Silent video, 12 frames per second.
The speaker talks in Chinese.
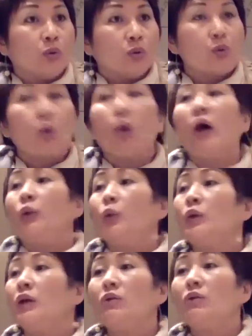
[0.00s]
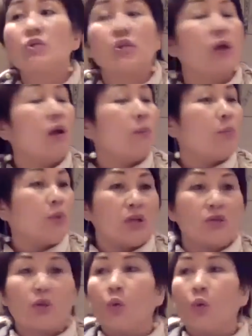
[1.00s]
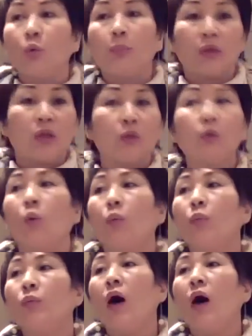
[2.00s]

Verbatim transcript: 最后很多人都是不能走路，不能动。